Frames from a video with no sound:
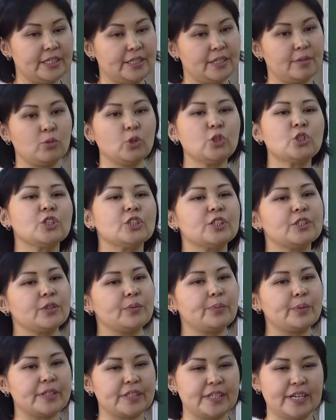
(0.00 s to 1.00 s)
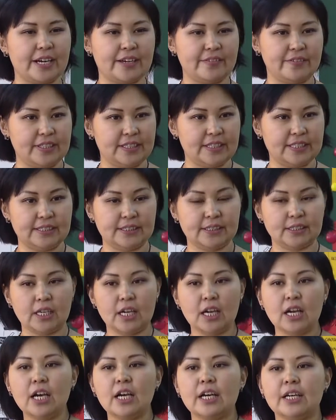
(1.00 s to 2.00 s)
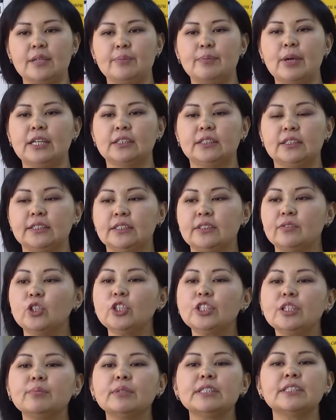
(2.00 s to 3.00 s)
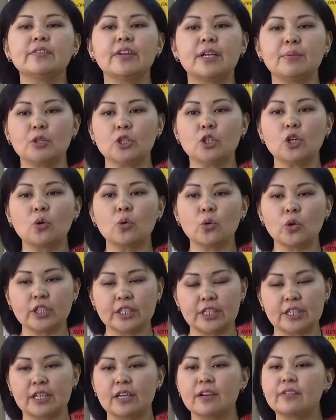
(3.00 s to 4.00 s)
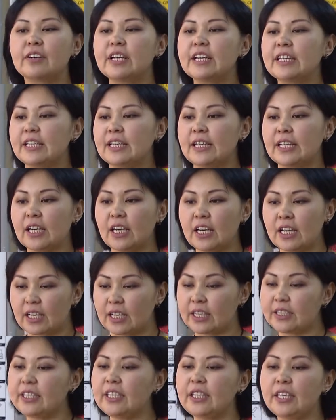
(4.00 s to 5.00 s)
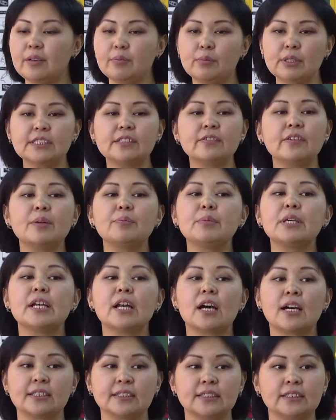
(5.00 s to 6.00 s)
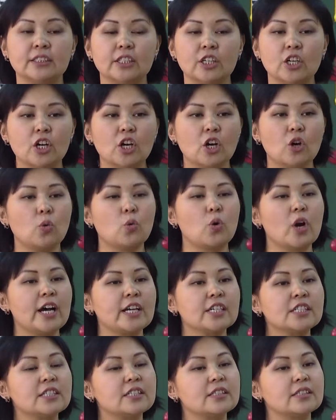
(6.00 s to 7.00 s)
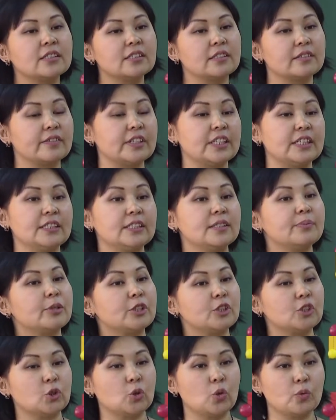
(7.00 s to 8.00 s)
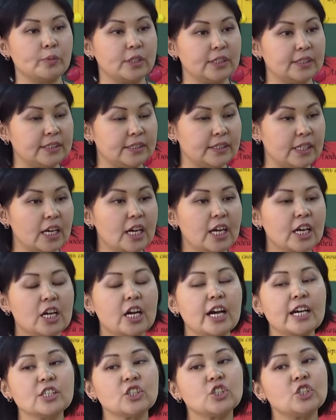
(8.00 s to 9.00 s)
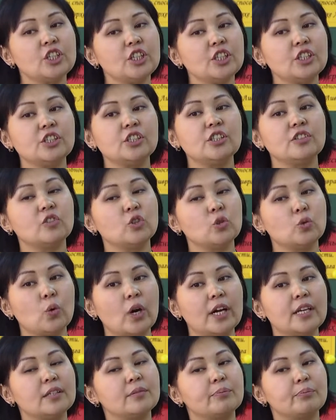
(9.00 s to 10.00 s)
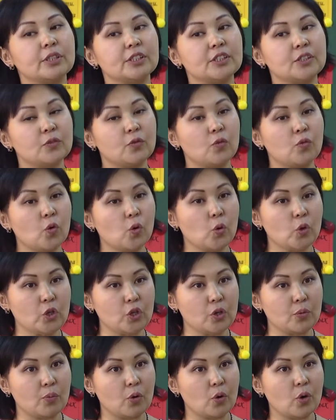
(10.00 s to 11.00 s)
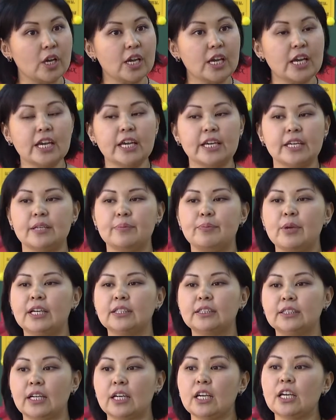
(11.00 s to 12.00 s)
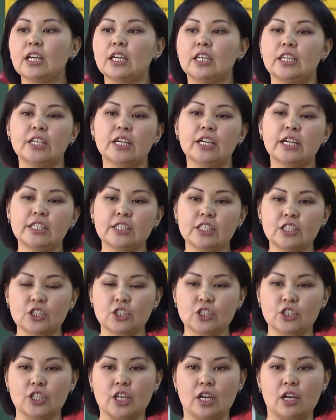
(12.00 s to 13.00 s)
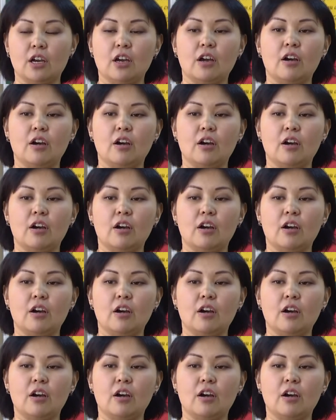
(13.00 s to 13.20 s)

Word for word: нам очень оно понравилось. Ребята, сегодня мы с вами на уроке говорили, какие мы с вами разные, у каждой своей способности, каждый индивидуален по-своему. Ребята, и, конечно,